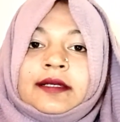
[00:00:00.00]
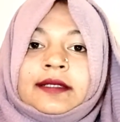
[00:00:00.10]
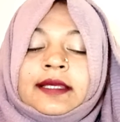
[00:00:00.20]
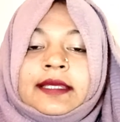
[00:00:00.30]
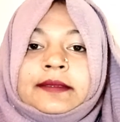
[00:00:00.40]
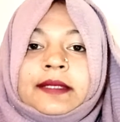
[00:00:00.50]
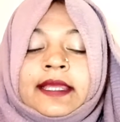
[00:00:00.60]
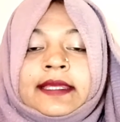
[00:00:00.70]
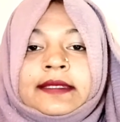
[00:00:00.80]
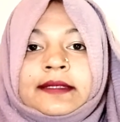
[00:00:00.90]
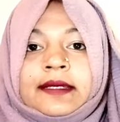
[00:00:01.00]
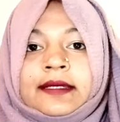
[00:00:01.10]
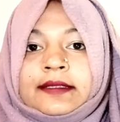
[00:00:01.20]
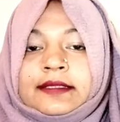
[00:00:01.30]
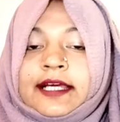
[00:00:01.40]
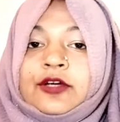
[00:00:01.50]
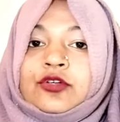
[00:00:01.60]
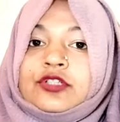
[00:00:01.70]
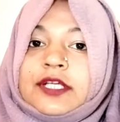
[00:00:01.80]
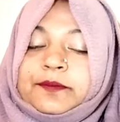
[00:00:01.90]
এই এই
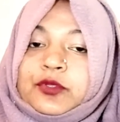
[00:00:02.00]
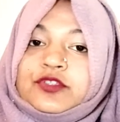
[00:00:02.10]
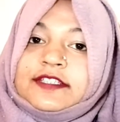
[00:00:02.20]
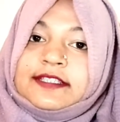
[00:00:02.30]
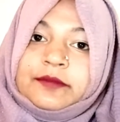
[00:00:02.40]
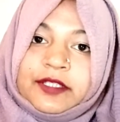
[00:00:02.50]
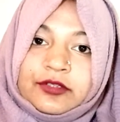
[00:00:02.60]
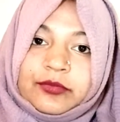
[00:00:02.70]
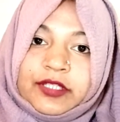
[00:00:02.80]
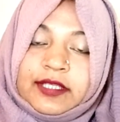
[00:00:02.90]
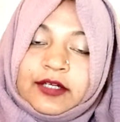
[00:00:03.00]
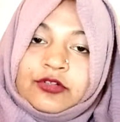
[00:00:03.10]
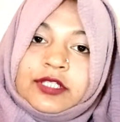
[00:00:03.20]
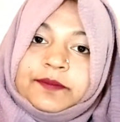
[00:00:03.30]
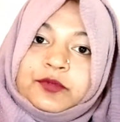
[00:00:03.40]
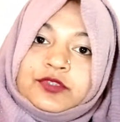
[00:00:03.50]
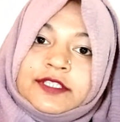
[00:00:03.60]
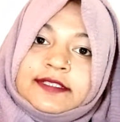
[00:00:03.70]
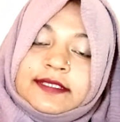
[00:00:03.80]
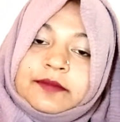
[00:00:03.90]
ড্যাগোরোটাইপ প্রসেসের মাধ্যমে ড্যাগোরোটাইপ
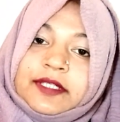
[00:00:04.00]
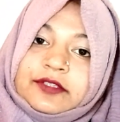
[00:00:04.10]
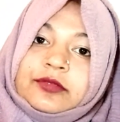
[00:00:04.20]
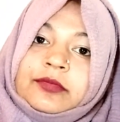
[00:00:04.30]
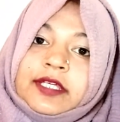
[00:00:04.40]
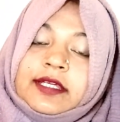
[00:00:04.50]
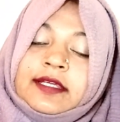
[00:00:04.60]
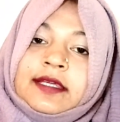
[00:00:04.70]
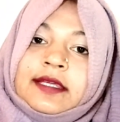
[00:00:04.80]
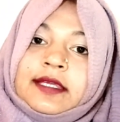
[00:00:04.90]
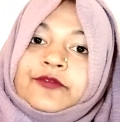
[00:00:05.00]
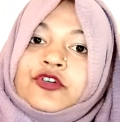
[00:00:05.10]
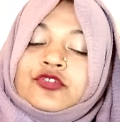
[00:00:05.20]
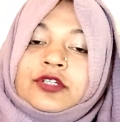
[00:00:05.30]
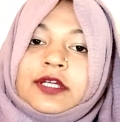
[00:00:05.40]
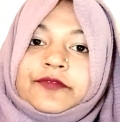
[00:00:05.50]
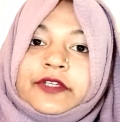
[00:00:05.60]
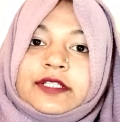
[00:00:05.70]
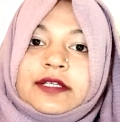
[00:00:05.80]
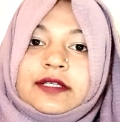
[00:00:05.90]
প্রসেসের মাধ্যমে এই
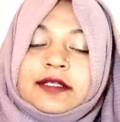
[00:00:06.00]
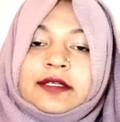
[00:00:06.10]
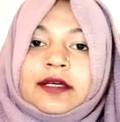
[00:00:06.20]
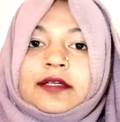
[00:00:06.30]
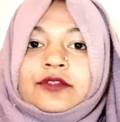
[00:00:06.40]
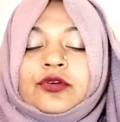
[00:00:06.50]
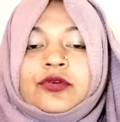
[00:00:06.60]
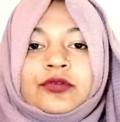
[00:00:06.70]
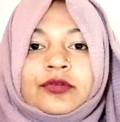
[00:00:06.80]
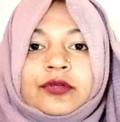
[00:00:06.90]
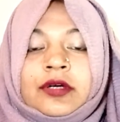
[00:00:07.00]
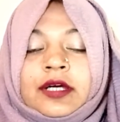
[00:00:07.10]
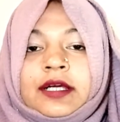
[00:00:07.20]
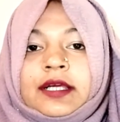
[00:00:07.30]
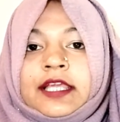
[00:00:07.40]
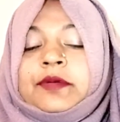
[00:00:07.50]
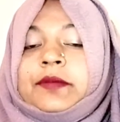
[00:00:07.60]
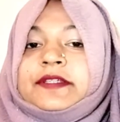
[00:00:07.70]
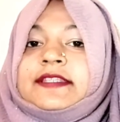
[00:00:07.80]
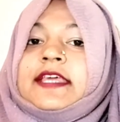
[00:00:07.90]
ফটোগ্রাফিটা তখন
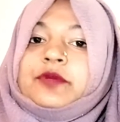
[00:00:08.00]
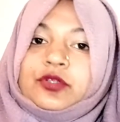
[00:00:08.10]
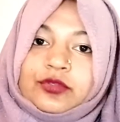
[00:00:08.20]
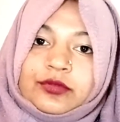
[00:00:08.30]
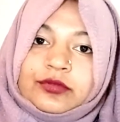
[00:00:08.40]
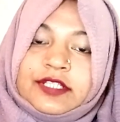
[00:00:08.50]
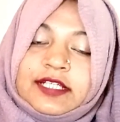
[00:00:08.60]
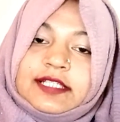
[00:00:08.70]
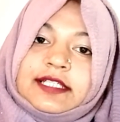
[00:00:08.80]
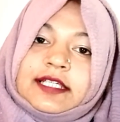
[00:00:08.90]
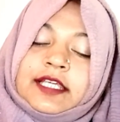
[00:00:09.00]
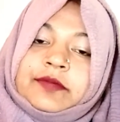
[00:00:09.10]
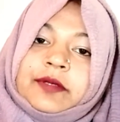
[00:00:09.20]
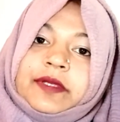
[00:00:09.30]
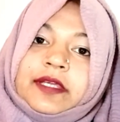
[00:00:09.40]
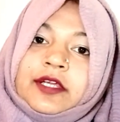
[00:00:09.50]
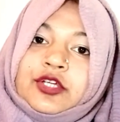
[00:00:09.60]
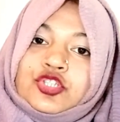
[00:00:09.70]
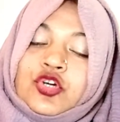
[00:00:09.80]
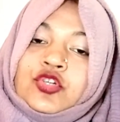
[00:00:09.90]
এইভাবে সেভ হতো ঠিক আছে এইভাবে
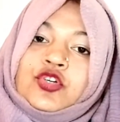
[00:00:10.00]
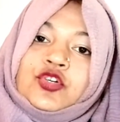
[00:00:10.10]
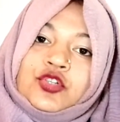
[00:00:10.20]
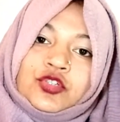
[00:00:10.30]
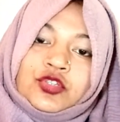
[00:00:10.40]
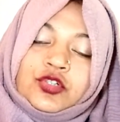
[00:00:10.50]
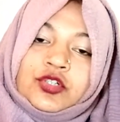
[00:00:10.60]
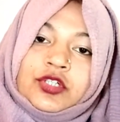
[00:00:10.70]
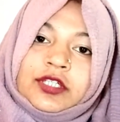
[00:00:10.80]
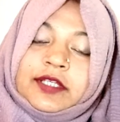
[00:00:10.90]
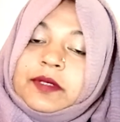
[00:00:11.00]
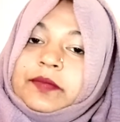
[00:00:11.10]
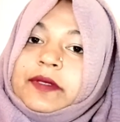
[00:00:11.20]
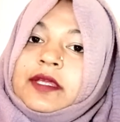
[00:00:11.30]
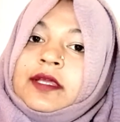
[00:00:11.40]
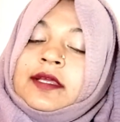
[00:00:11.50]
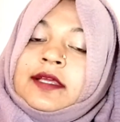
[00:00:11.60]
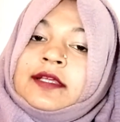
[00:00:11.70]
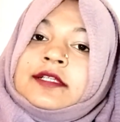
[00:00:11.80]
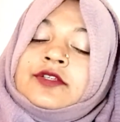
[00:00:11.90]
সংরক্ষণ হতো কিভাবে
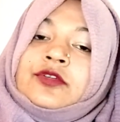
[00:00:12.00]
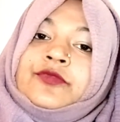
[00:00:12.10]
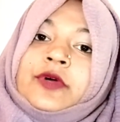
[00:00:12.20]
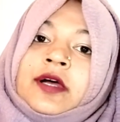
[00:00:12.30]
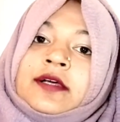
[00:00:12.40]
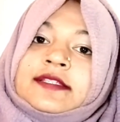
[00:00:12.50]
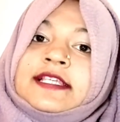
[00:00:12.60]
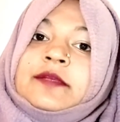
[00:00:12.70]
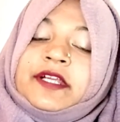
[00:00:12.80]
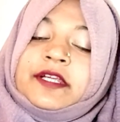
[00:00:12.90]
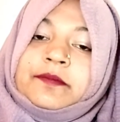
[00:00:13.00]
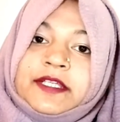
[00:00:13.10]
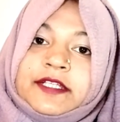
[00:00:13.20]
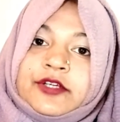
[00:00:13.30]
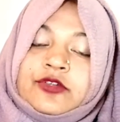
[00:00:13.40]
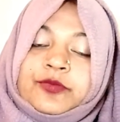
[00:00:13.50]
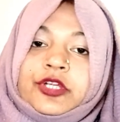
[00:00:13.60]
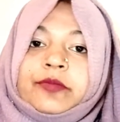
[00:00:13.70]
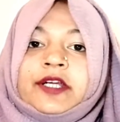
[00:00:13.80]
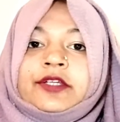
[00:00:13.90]
সেটা হলো সিলভারের প্লেটের উপরে
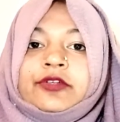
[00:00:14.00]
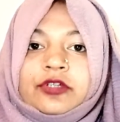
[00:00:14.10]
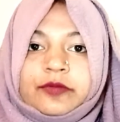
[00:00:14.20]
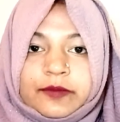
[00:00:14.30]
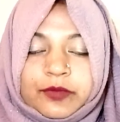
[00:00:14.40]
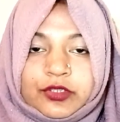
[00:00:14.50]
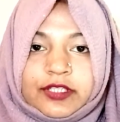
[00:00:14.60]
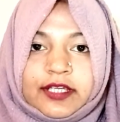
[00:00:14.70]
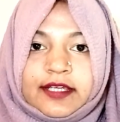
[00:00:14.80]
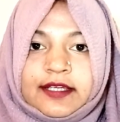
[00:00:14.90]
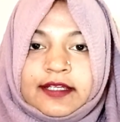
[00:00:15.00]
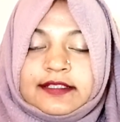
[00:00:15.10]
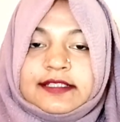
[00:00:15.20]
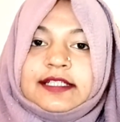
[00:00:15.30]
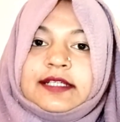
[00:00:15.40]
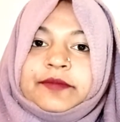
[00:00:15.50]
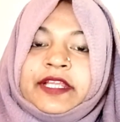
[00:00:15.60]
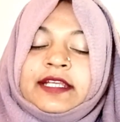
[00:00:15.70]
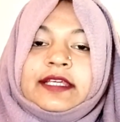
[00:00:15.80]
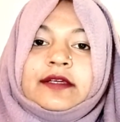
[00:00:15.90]
মার্কিউরি ভেপর দিয়ে যেটা মেইনলি